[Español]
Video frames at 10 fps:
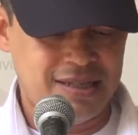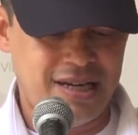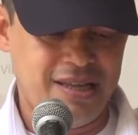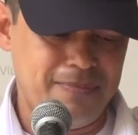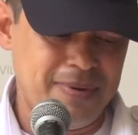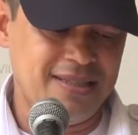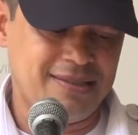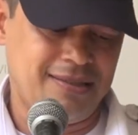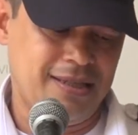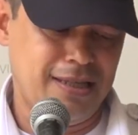
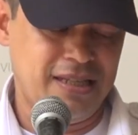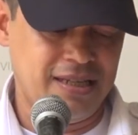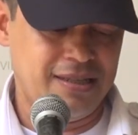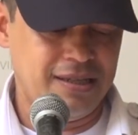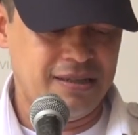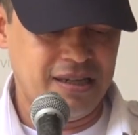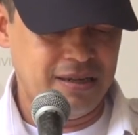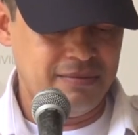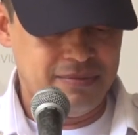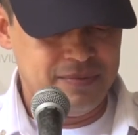además
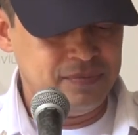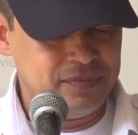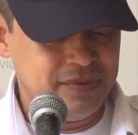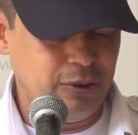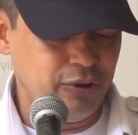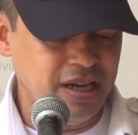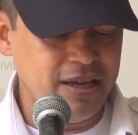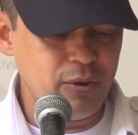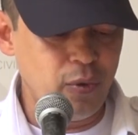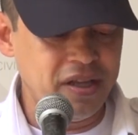de los
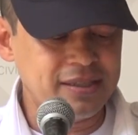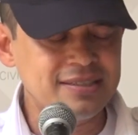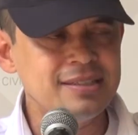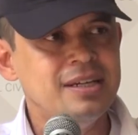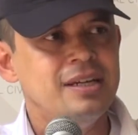delincuentes,